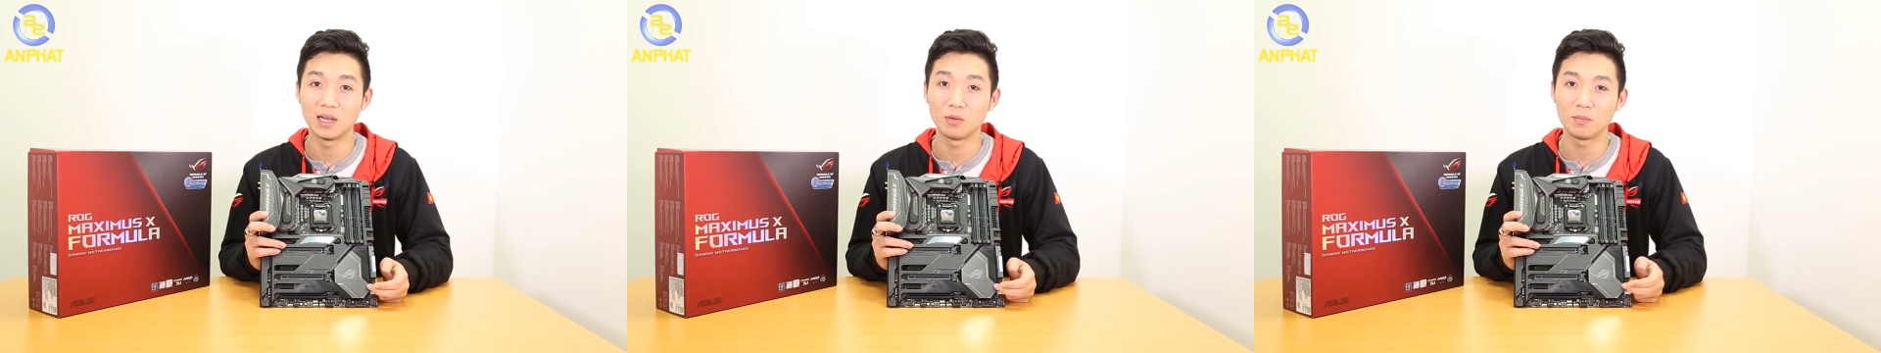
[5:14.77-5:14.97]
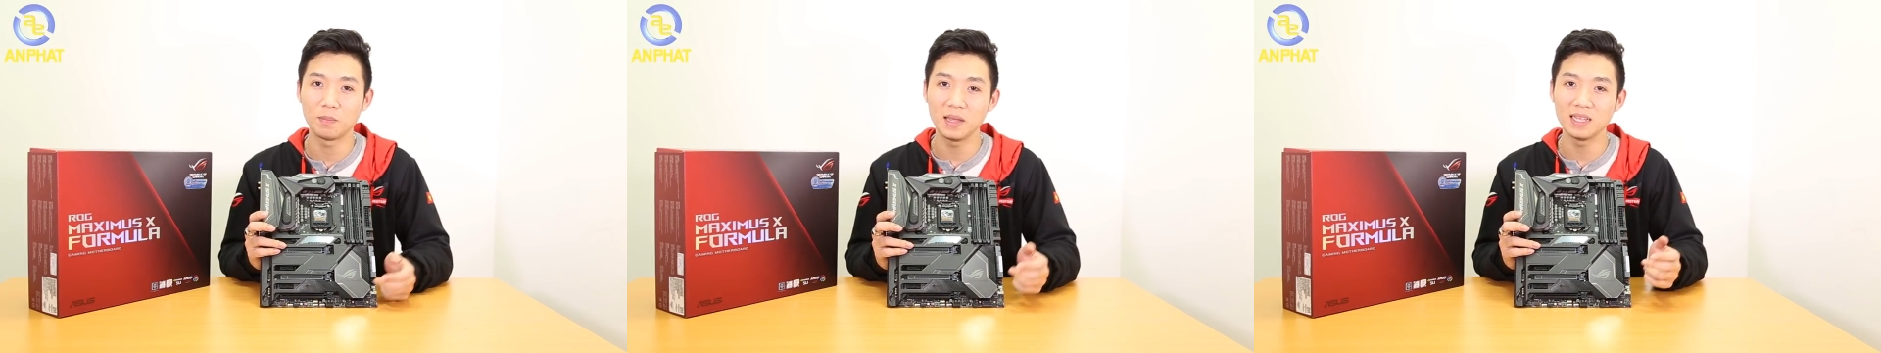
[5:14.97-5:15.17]

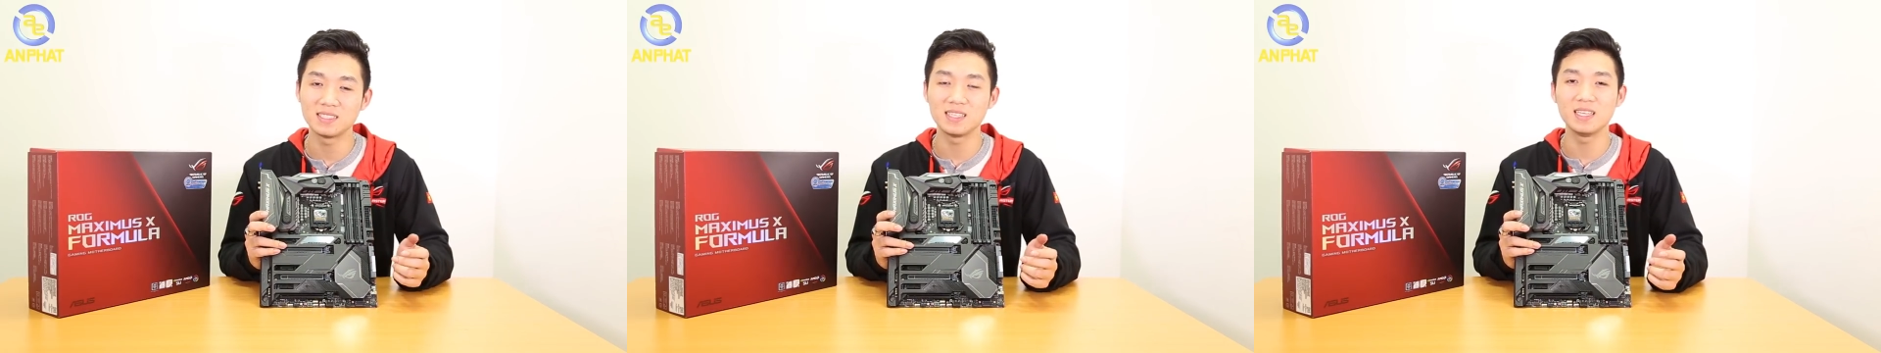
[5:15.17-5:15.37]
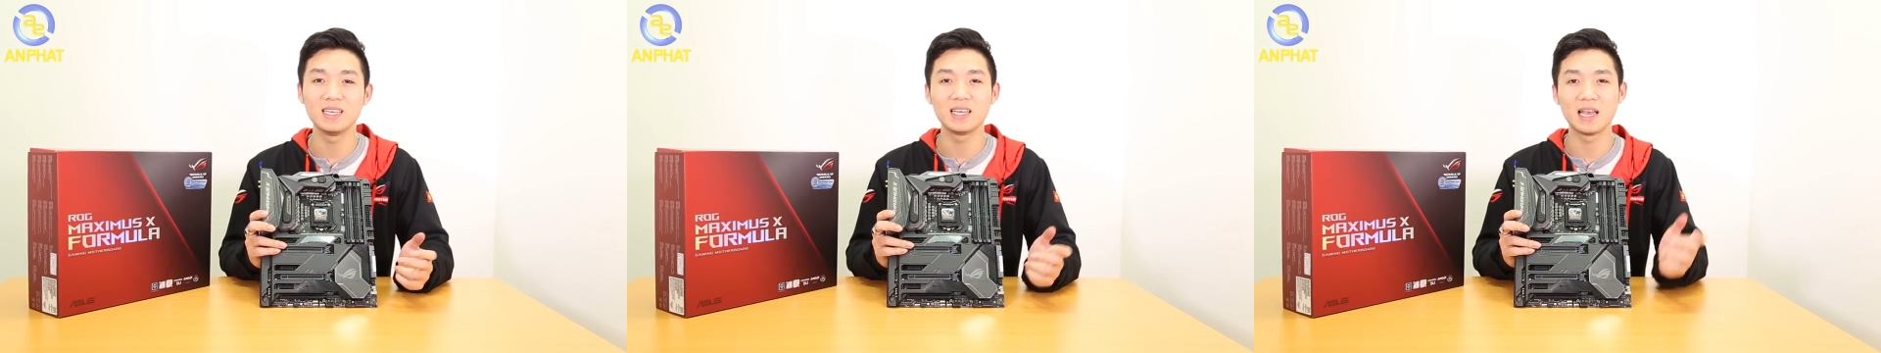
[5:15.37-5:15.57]
thống pê
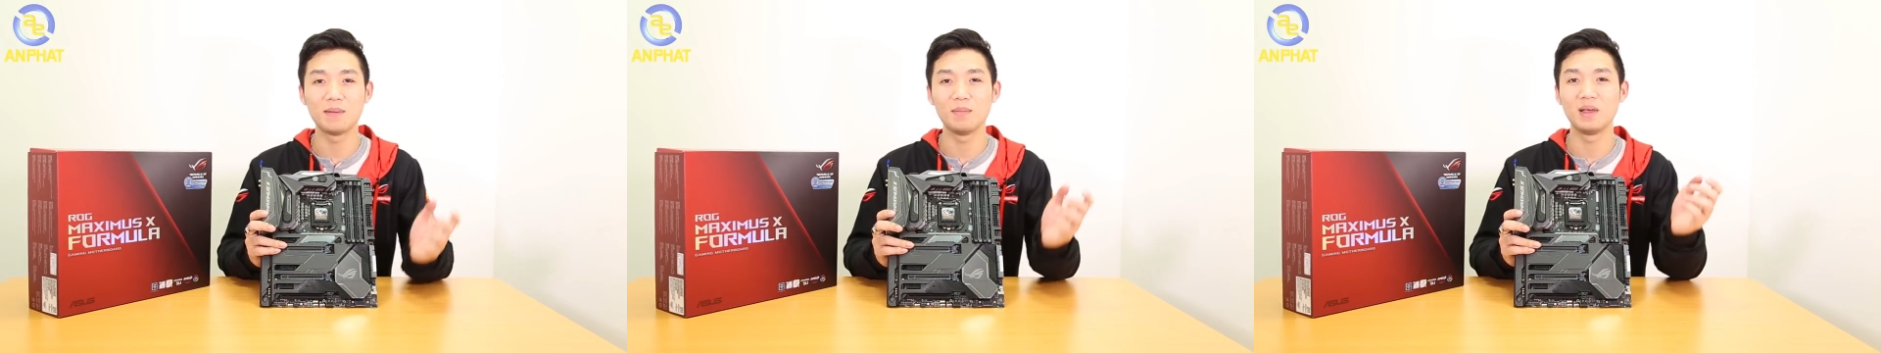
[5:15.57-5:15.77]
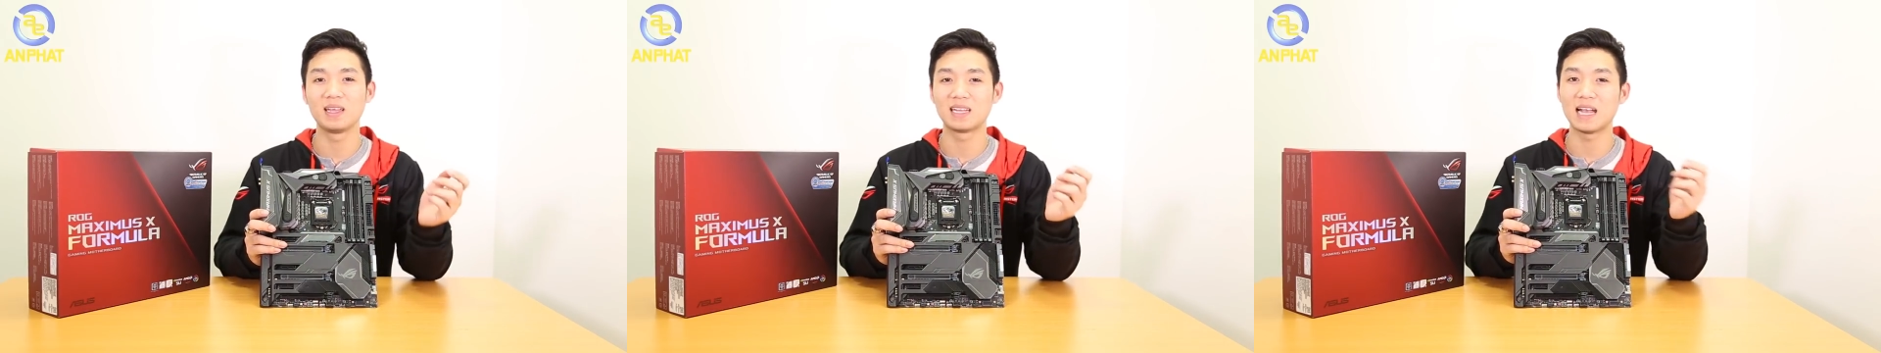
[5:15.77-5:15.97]
xê
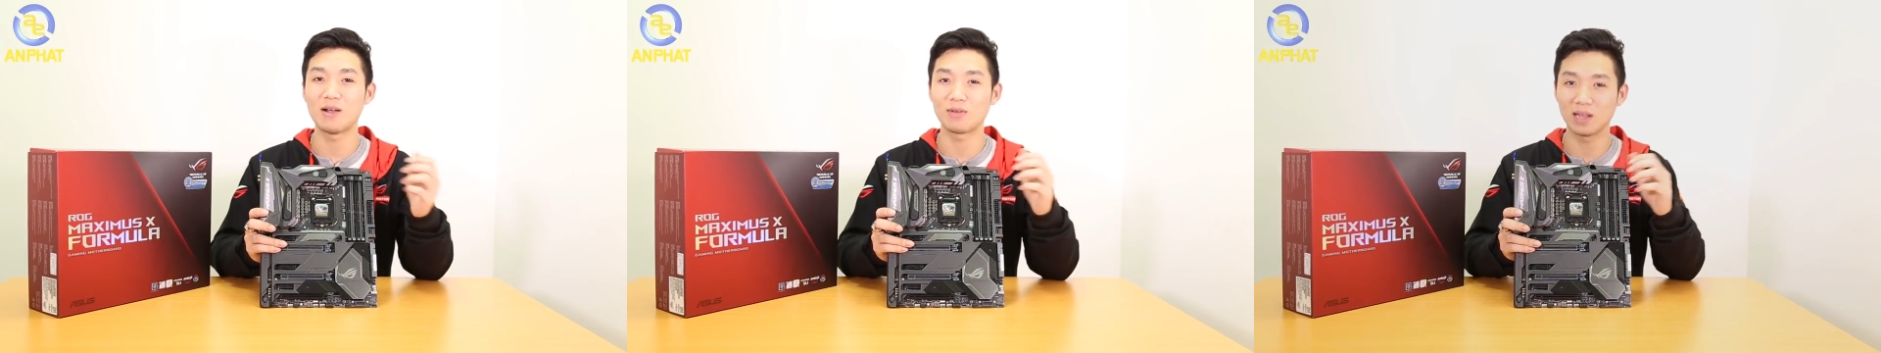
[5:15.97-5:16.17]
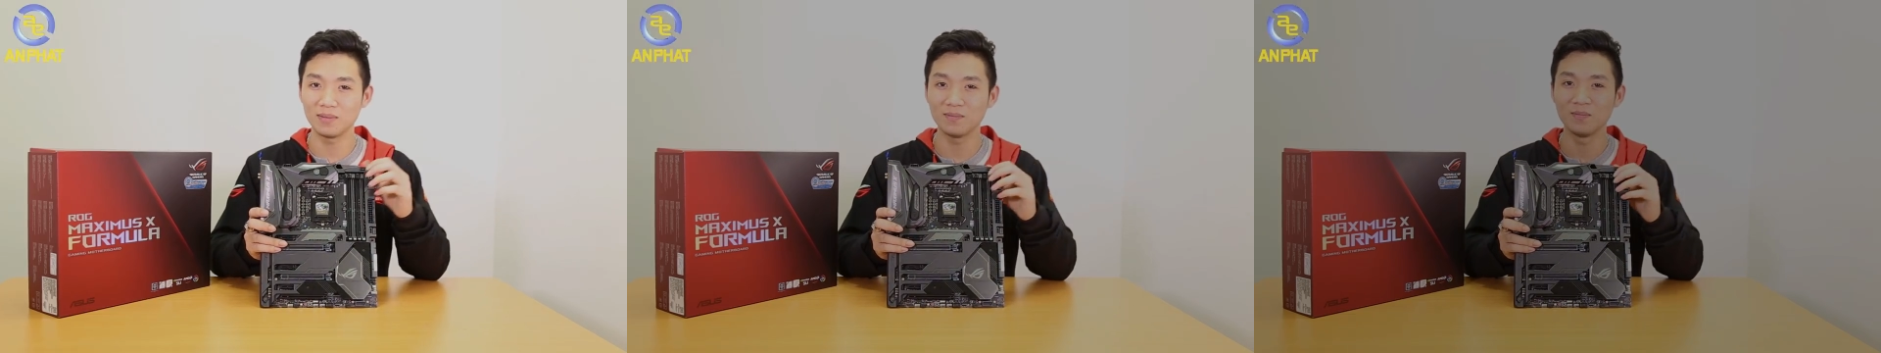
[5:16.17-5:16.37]
gaming
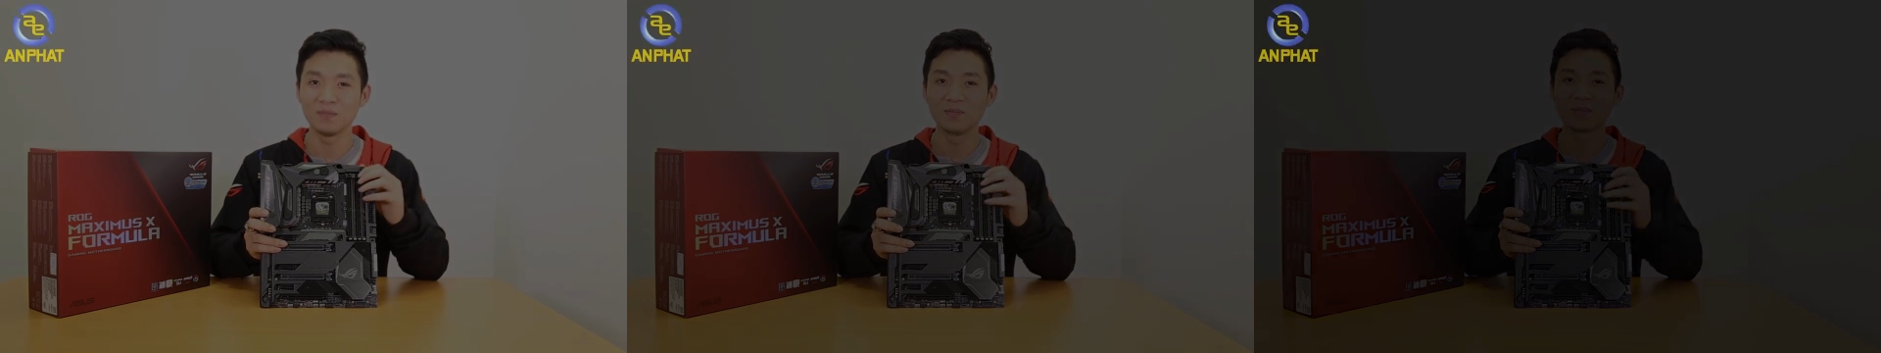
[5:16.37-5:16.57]
cao cấp.